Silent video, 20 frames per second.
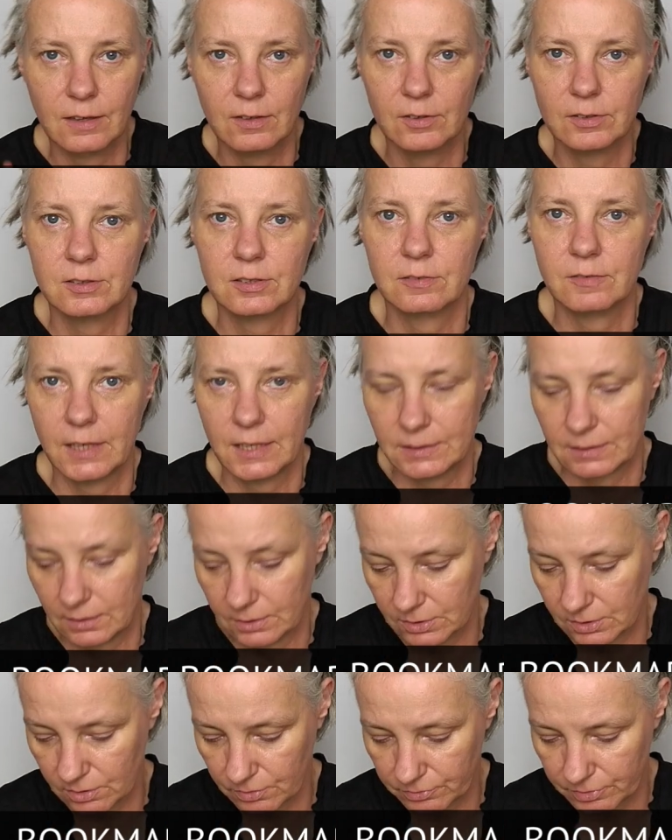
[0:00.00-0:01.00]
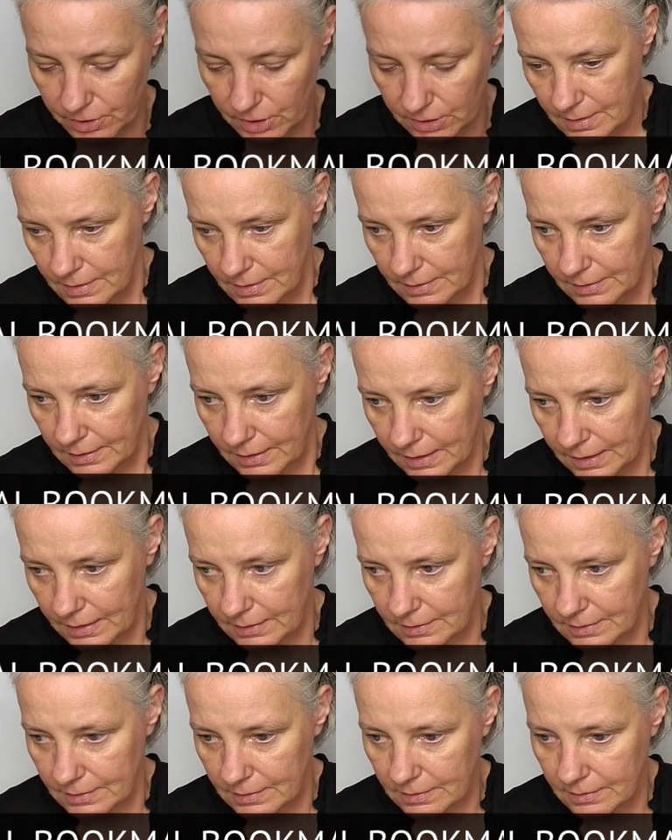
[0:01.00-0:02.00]
und so weiter und so fort.
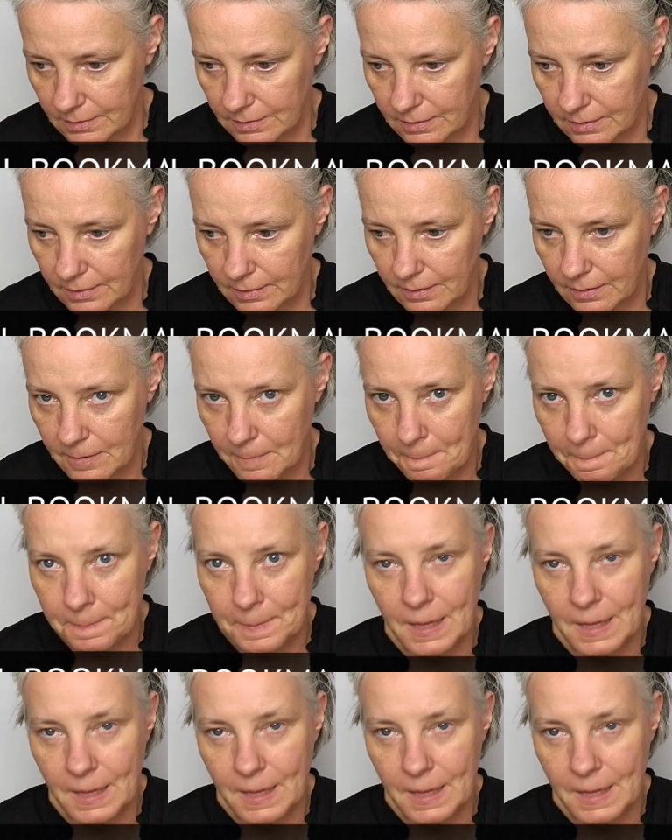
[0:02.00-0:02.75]
Dann äh,